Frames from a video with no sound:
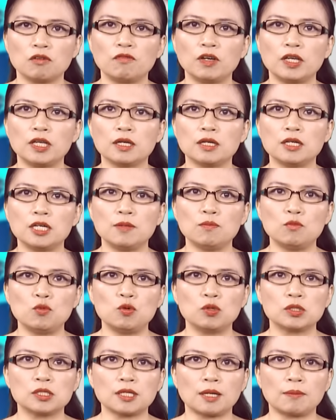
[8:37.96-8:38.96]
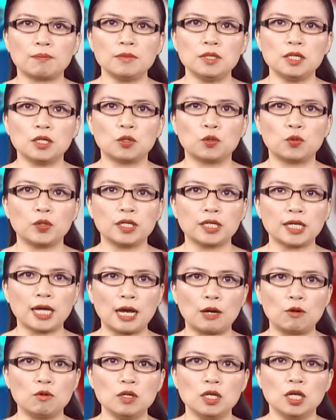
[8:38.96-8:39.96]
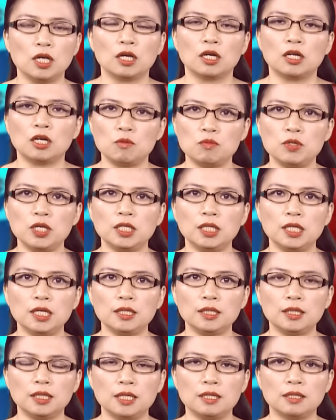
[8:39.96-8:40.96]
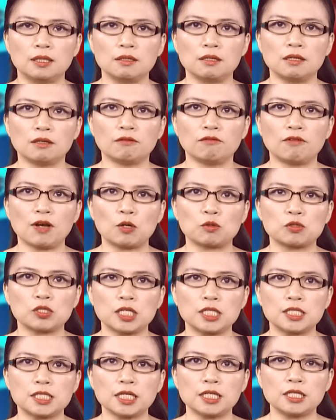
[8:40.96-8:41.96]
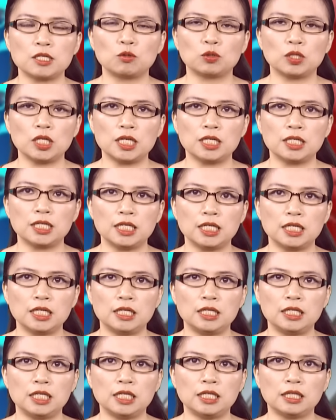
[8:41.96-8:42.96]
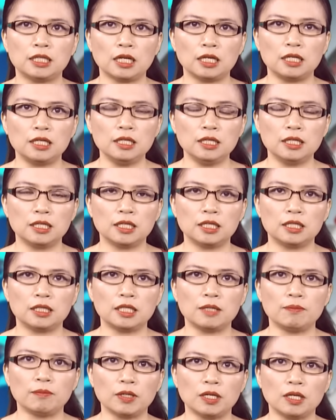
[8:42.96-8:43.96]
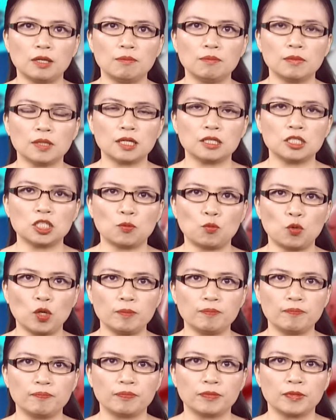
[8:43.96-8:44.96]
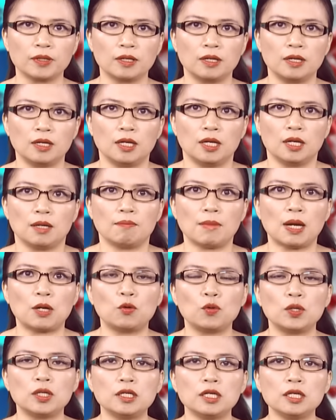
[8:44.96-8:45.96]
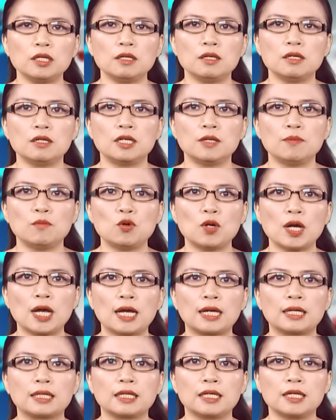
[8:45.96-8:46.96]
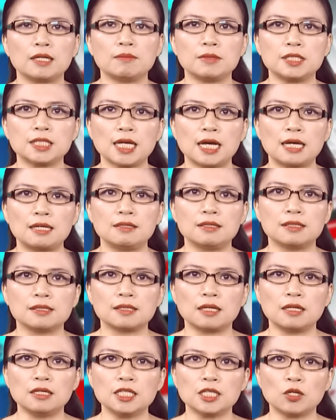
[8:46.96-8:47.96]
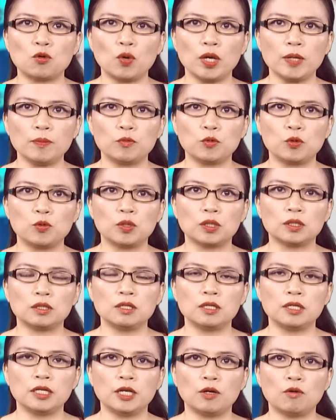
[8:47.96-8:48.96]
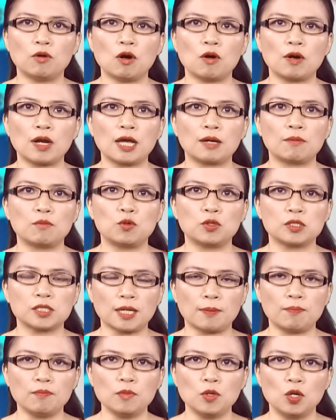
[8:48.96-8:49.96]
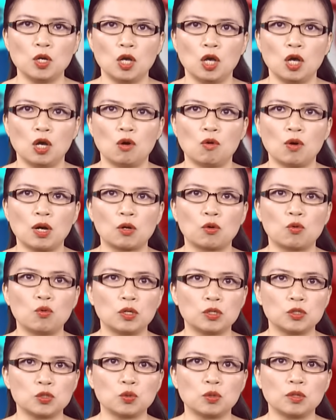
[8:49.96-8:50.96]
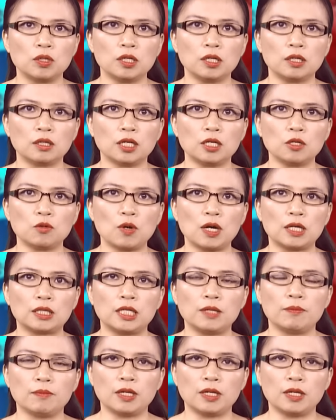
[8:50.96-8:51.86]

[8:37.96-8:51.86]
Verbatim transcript: Do vậy, người mua sắm được khuyến cáo không nhất thiết tin tưởng vào danh sách đầu tiên khi nhìn thấy khi tìm kiếm các trang web. Bà khuyến khích người mua hàng kiểm tra đường dẫn trang web của thương hiệu họ đang mua sắm – hoặc cuộn xuống kết quả